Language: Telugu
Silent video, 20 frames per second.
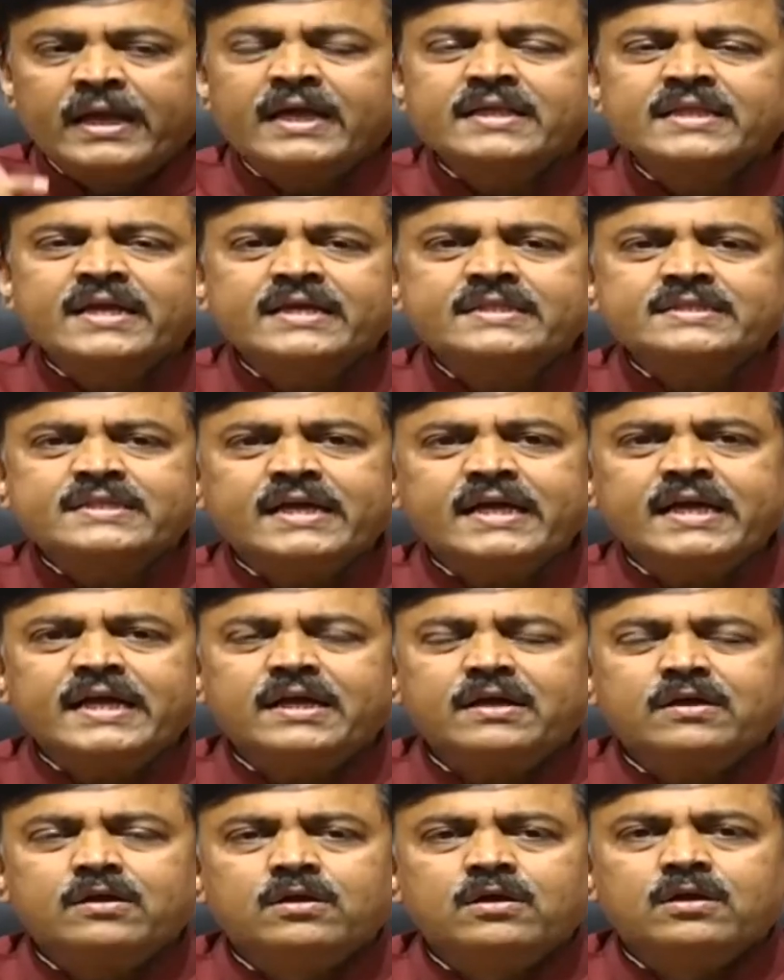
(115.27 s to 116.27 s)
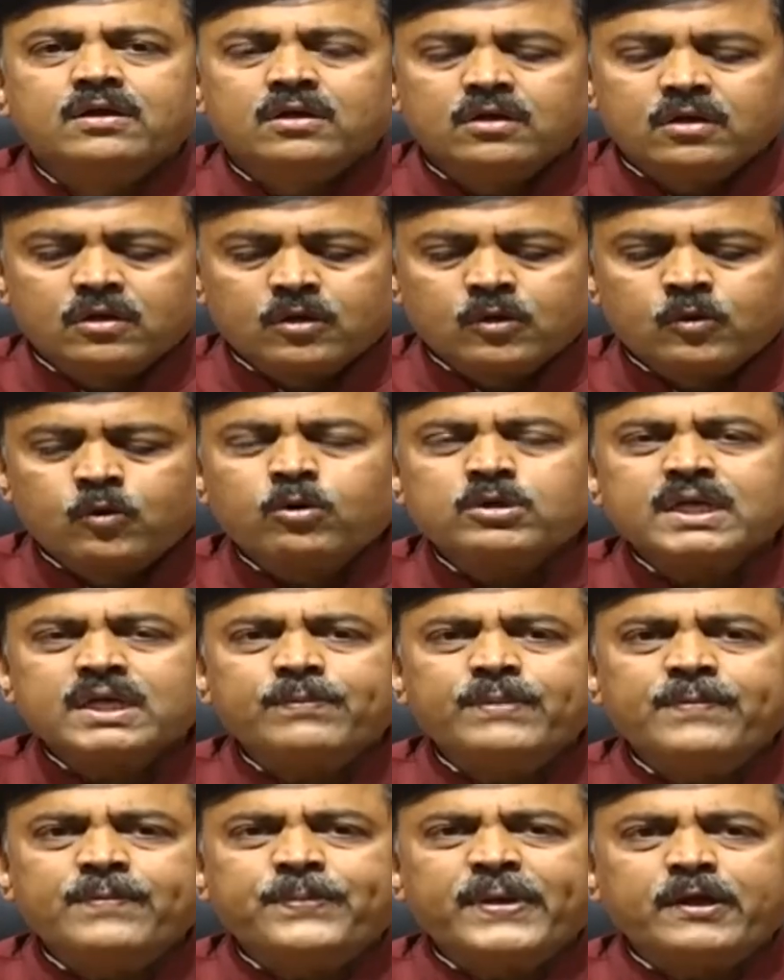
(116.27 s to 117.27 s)
ఏదైతే
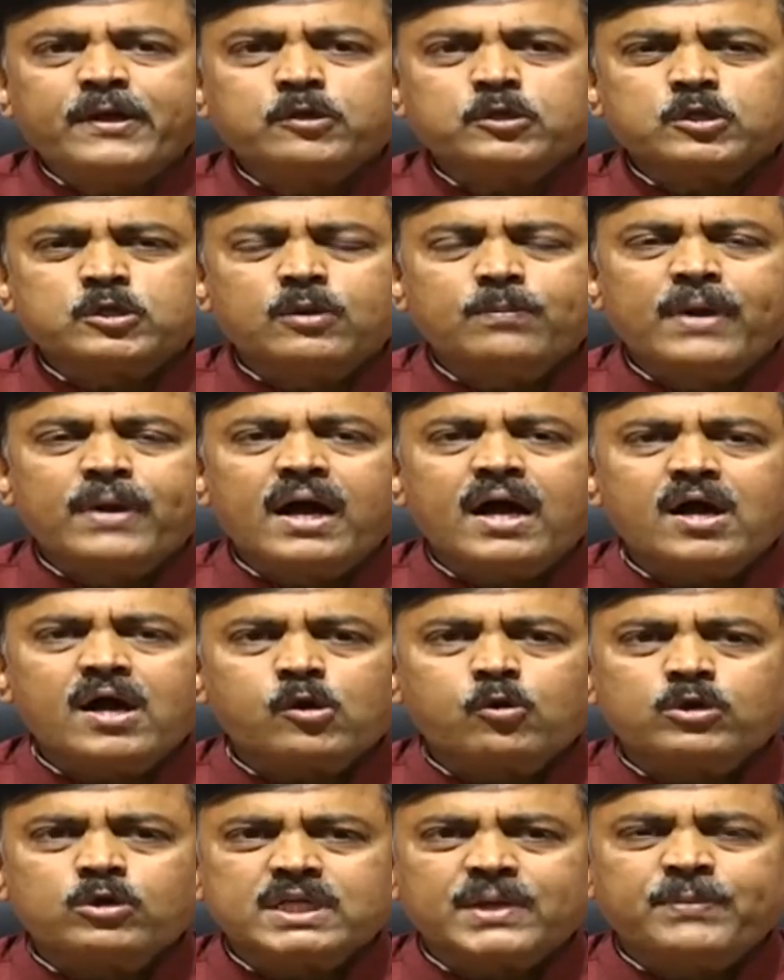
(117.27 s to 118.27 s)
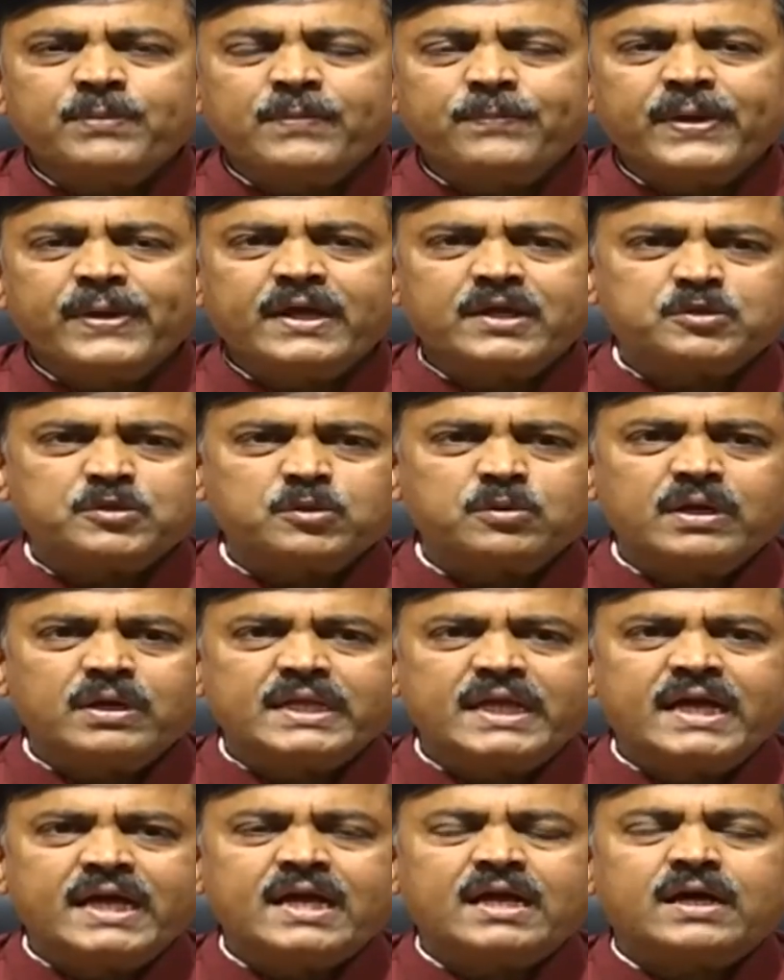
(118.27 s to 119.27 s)
కూటమి పేరుతో మహాకూటమి పేరుతో
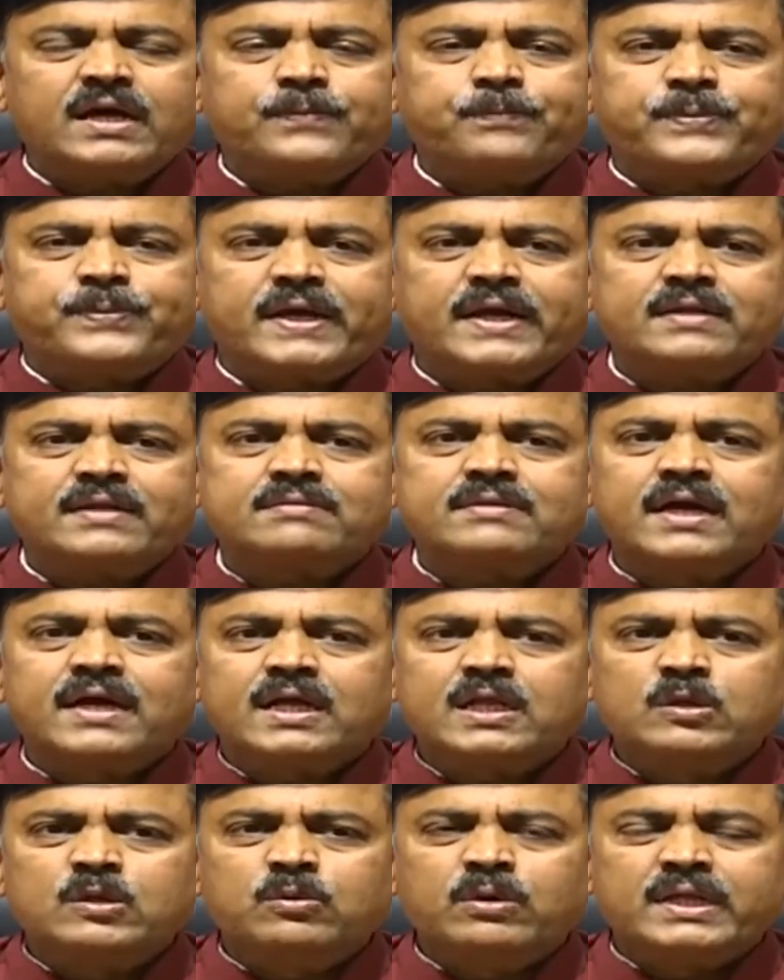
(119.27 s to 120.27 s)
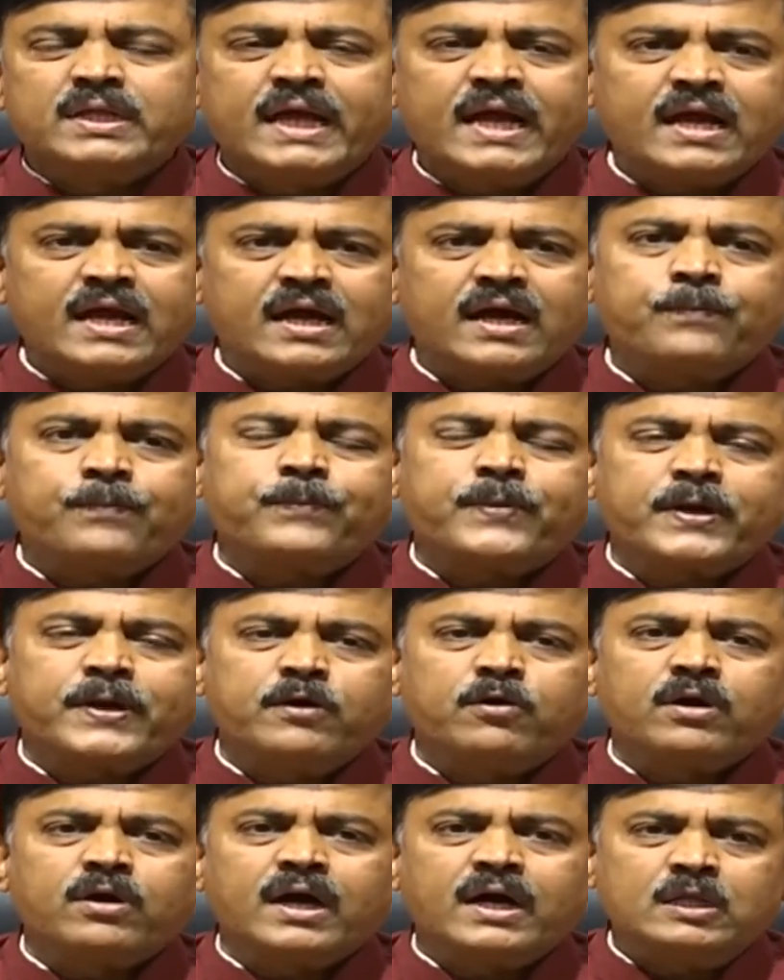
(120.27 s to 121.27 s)
అనేక ప్రయత్నాలు అనేక
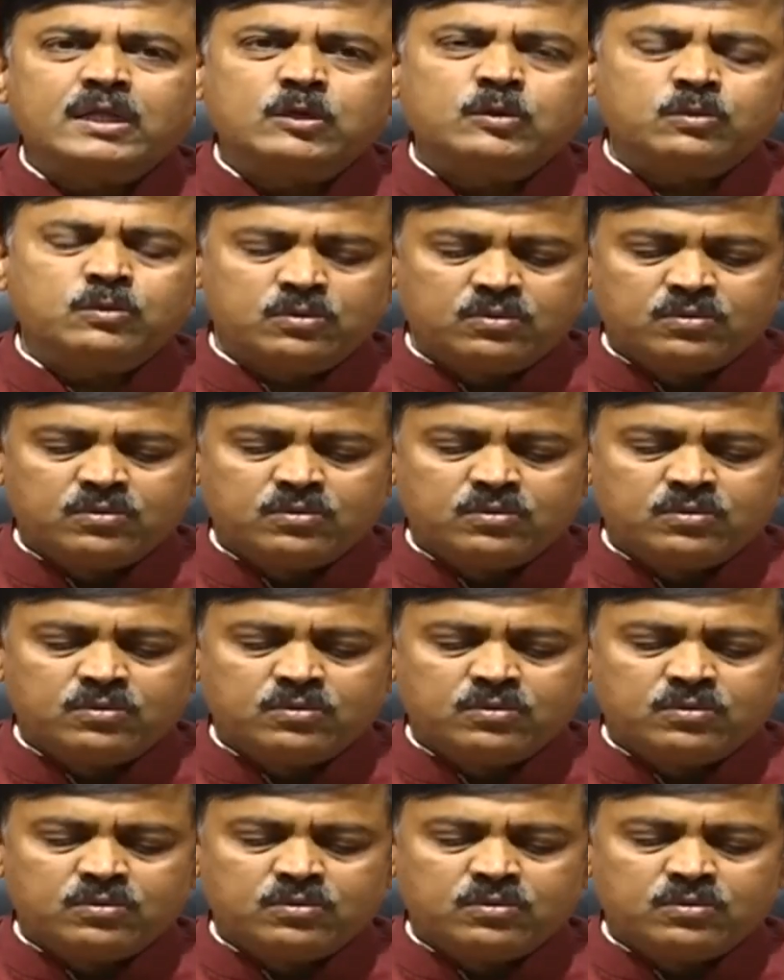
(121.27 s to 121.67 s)
ప్రయోగాలు